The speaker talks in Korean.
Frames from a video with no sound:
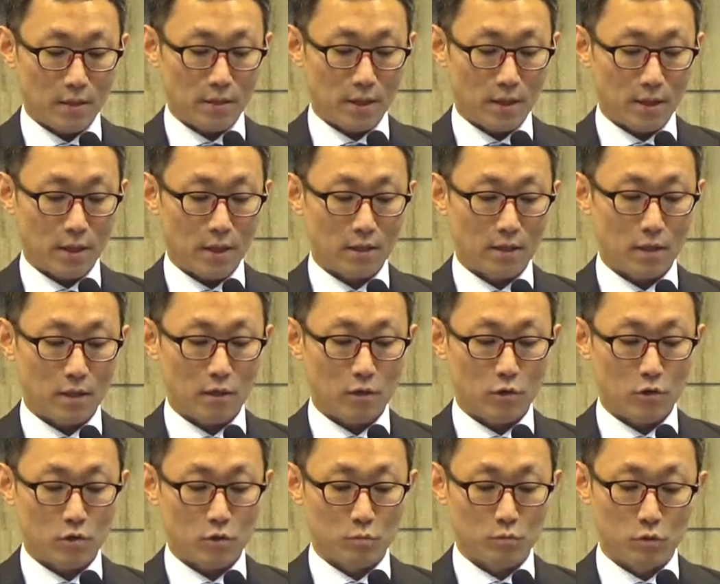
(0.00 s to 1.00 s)
얘기한다는
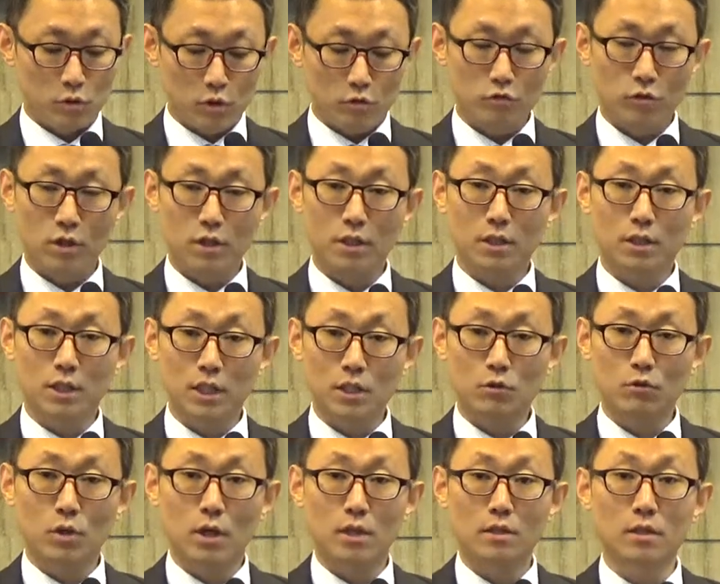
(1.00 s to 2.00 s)
것이죠. 물론 우리는
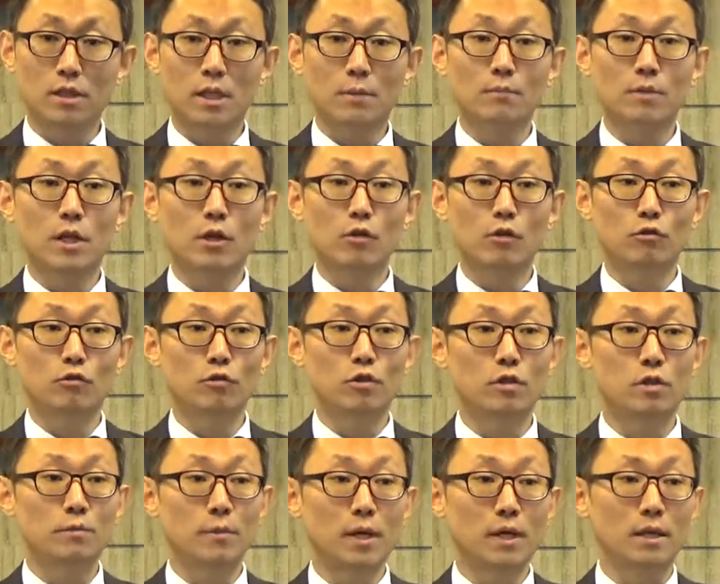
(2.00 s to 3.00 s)
그리스도 안에서 참 자유를
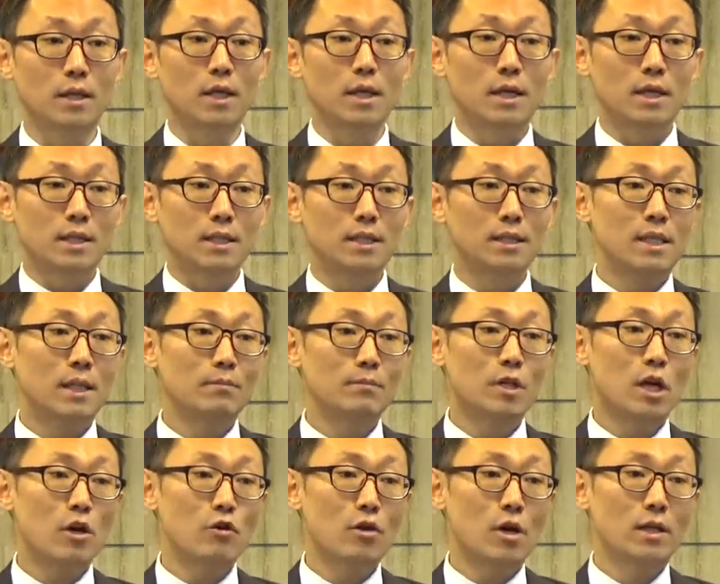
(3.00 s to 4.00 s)
누리지만 그 참
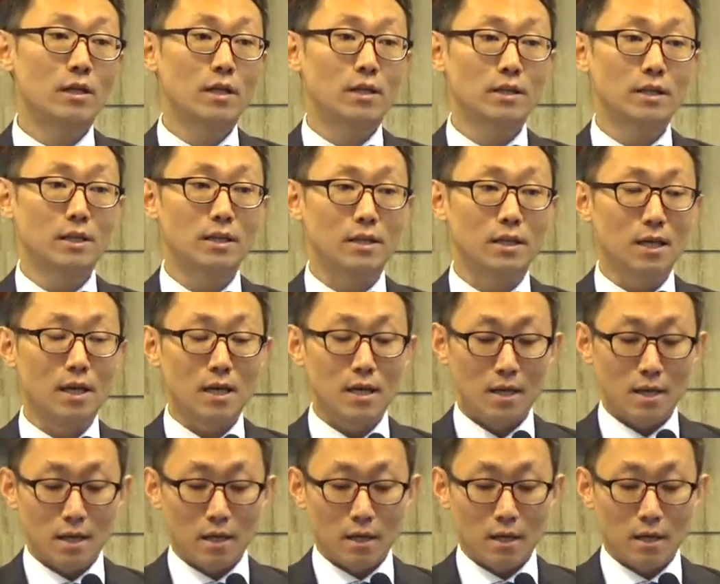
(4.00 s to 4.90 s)
자유 안에는